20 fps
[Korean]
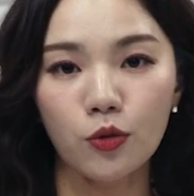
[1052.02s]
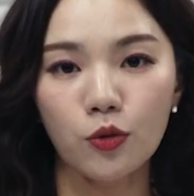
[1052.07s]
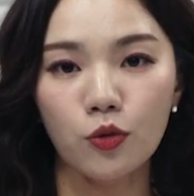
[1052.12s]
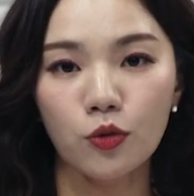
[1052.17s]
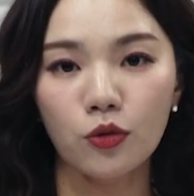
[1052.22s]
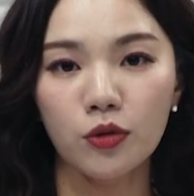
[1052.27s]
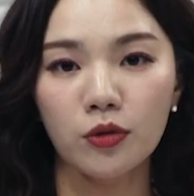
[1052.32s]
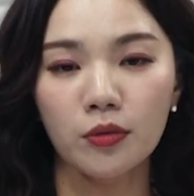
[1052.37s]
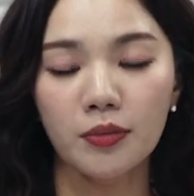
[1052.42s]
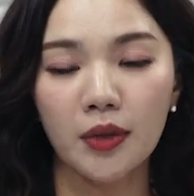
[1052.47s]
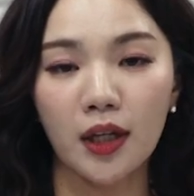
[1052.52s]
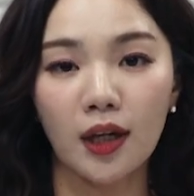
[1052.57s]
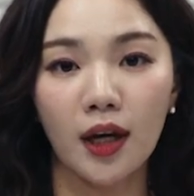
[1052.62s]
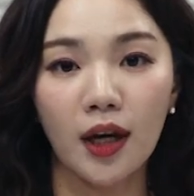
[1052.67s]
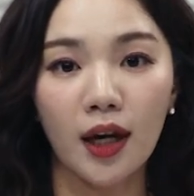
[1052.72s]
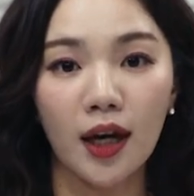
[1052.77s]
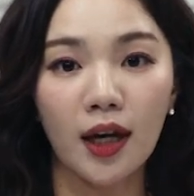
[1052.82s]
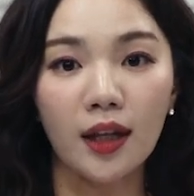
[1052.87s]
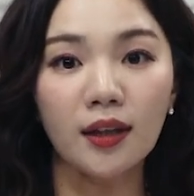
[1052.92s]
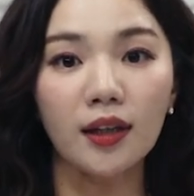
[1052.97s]
조금 내가
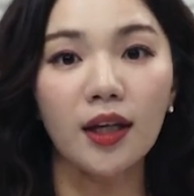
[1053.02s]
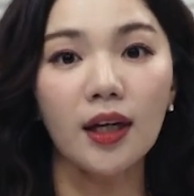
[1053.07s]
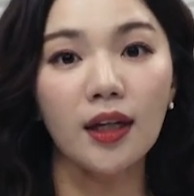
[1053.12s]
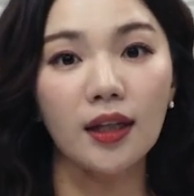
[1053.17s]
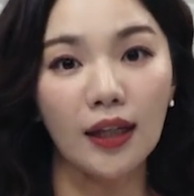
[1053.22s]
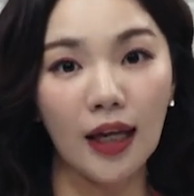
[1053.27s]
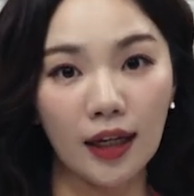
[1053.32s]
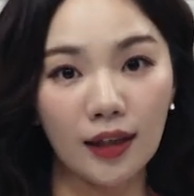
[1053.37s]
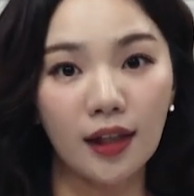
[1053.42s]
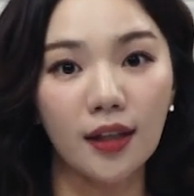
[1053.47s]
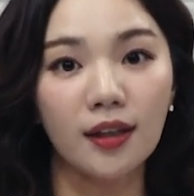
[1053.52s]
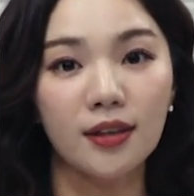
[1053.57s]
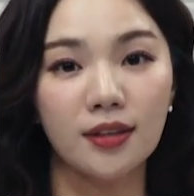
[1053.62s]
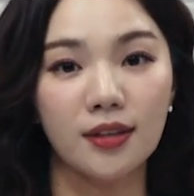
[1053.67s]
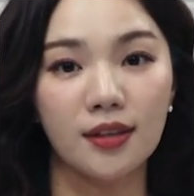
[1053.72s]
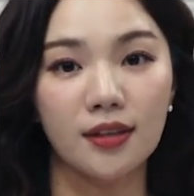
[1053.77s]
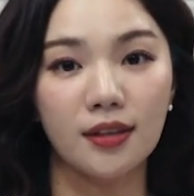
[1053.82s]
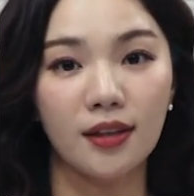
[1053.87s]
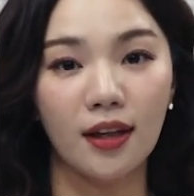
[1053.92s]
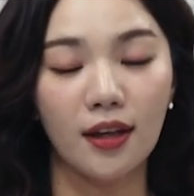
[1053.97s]
한계에
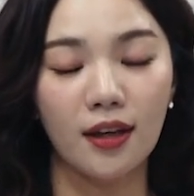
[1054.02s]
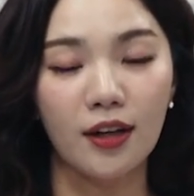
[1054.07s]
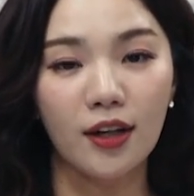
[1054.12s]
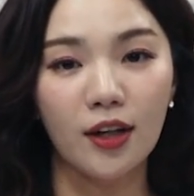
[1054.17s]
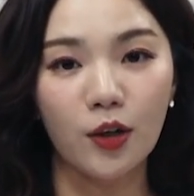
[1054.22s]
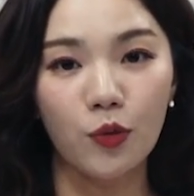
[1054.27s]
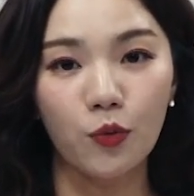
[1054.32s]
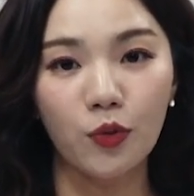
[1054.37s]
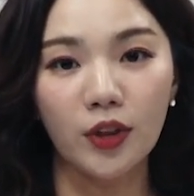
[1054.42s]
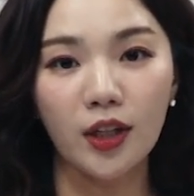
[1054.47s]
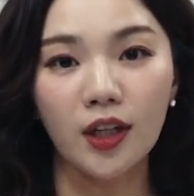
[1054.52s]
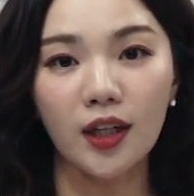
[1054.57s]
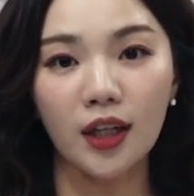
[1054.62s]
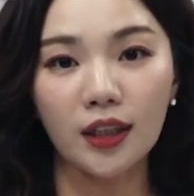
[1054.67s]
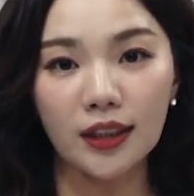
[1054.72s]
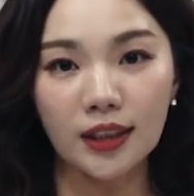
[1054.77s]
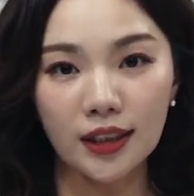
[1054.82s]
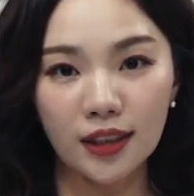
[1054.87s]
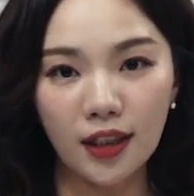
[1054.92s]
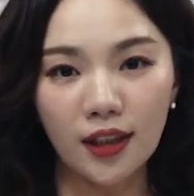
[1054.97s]
다다랐을 때 위기가
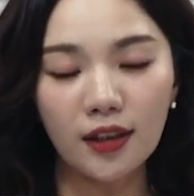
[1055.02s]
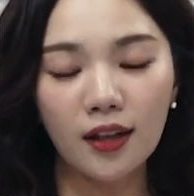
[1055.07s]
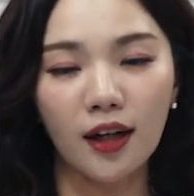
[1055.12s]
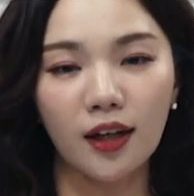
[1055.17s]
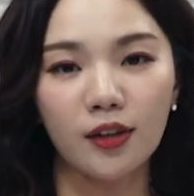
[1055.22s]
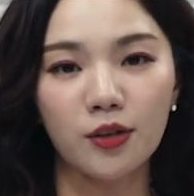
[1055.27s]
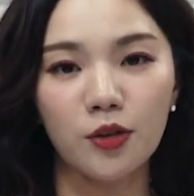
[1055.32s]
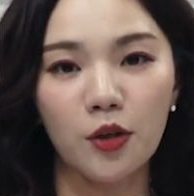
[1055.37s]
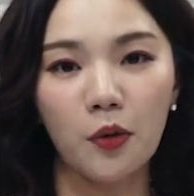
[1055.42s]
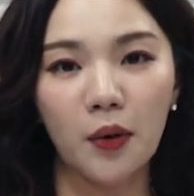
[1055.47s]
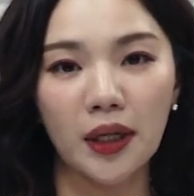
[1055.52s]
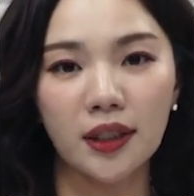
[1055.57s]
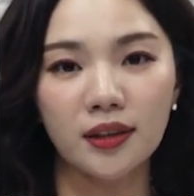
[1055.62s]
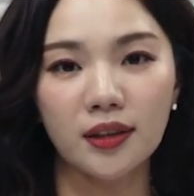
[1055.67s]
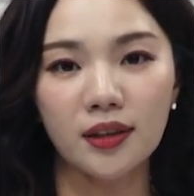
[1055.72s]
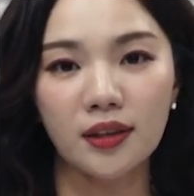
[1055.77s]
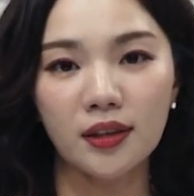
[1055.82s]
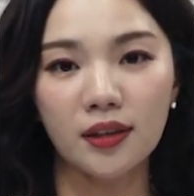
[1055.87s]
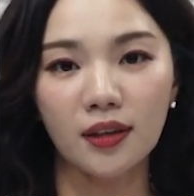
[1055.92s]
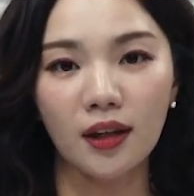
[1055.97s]
크게
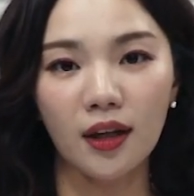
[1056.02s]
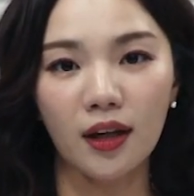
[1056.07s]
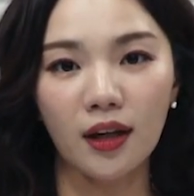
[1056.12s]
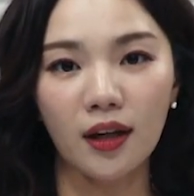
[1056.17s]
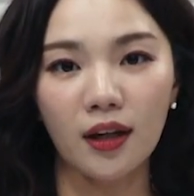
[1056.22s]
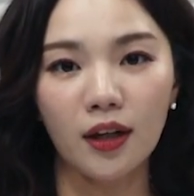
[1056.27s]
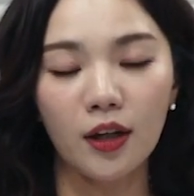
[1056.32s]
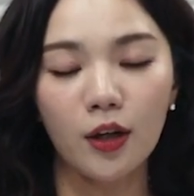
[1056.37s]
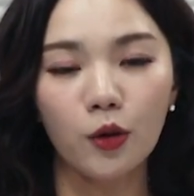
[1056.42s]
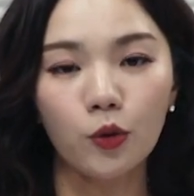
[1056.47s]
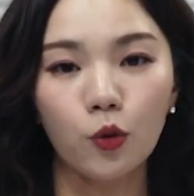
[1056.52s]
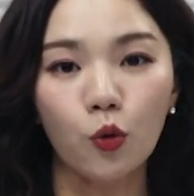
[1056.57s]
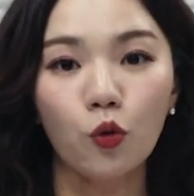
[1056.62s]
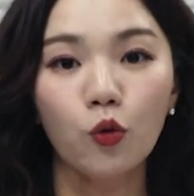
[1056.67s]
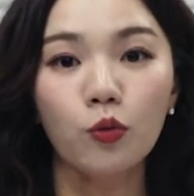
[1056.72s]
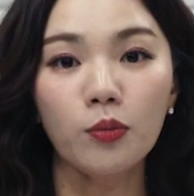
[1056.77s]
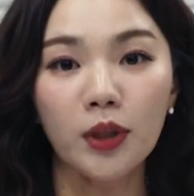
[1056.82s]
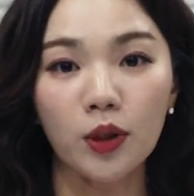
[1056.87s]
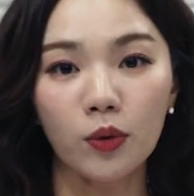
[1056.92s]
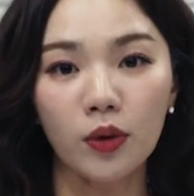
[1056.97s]
닥쳐왔을 때
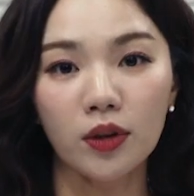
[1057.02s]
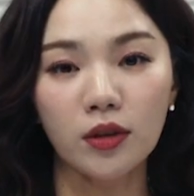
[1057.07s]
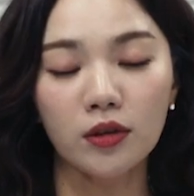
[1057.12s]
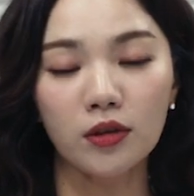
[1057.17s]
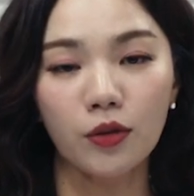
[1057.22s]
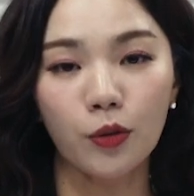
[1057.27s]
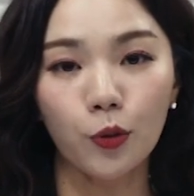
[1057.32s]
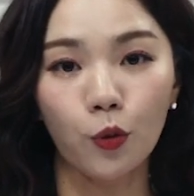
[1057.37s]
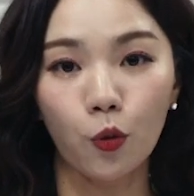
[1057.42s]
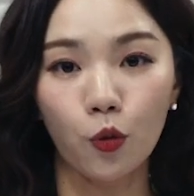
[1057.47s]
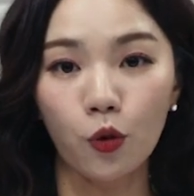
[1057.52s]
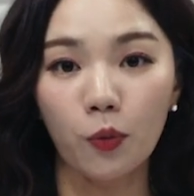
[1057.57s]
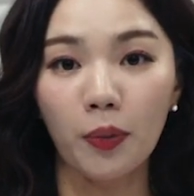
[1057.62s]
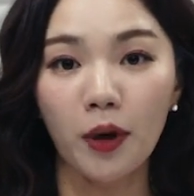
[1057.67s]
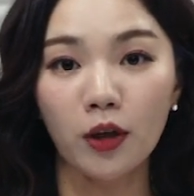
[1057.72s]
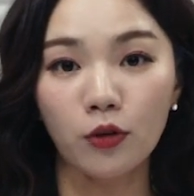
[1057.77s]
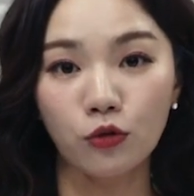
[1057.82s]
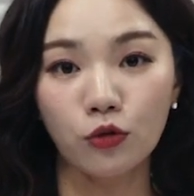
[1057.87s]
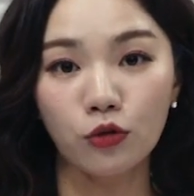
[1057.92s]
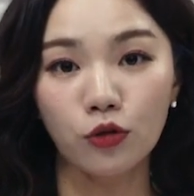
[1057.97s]
도움이 되는 그런
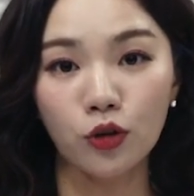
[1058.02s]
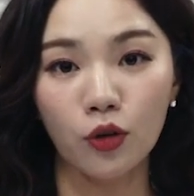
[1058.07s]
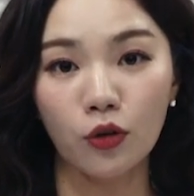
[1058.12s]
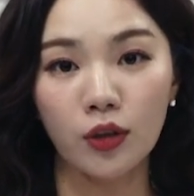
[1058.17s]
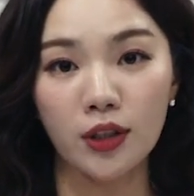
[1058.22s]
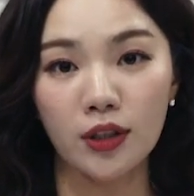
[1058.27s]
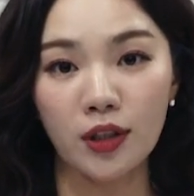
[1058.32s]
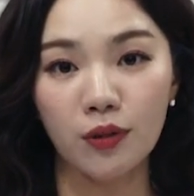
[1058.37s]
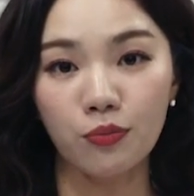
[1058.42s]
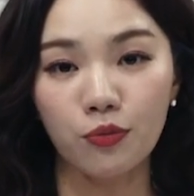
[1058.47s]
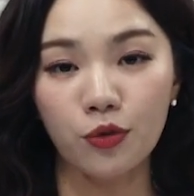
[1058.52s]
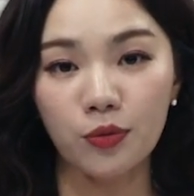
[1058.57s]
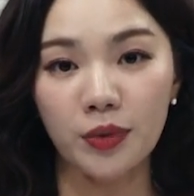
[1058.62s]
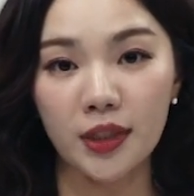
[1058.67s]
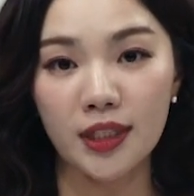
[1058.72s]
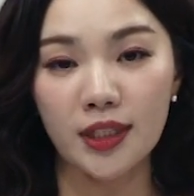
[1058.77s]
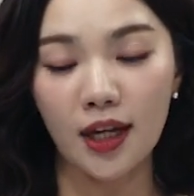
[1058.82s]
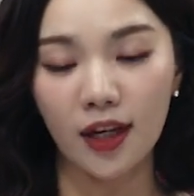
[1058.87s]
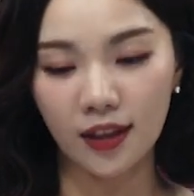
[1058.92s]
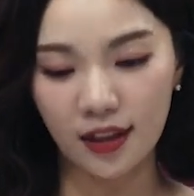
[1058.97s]
돌파구적인
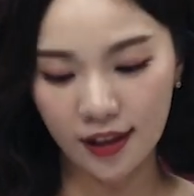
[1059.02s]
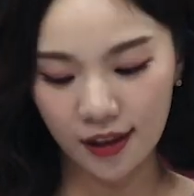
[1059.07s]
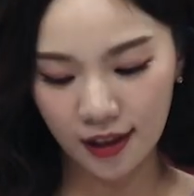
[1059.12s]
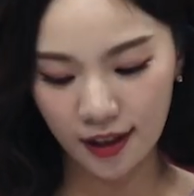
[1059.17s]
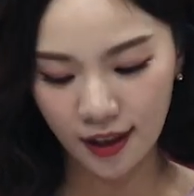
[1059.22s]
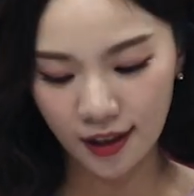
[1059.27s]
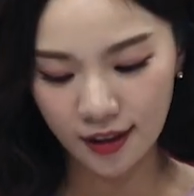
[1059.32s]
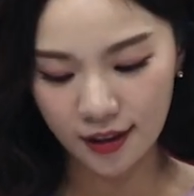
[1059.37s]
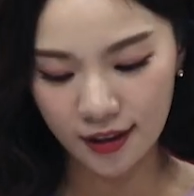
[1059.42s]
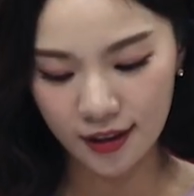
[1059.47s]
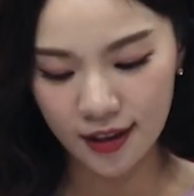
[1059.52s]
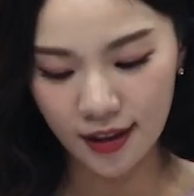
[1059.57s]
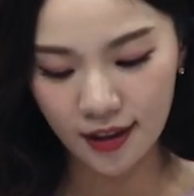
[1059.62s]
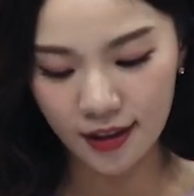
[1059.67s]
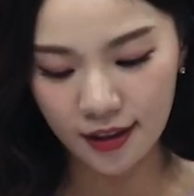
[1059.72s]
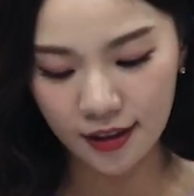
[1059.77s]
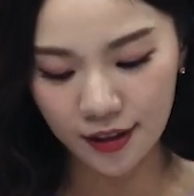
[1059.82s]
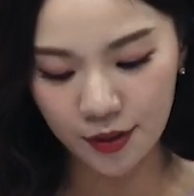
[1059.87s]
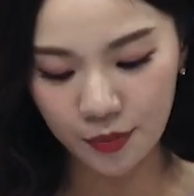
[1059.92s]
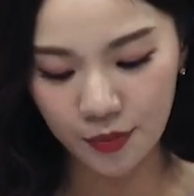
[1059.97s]
상품이지 않을까 하는
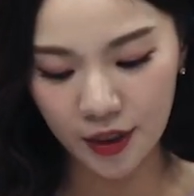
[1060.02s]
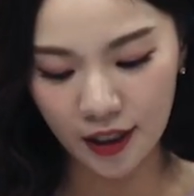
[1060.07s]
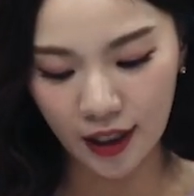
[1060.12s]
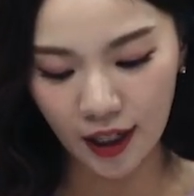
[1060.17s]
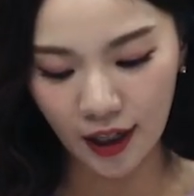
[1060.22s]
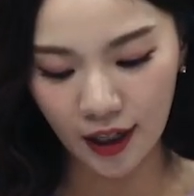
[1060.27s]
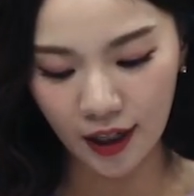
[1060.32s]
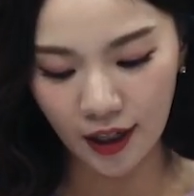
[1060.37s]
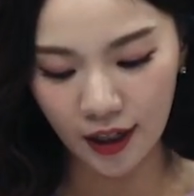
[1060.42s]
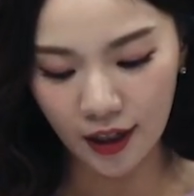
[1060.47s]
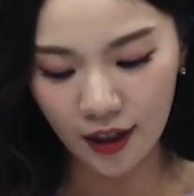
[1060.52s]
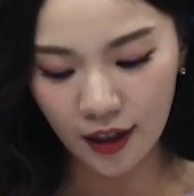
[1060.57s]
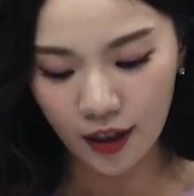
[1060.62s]
생각이 듭니다.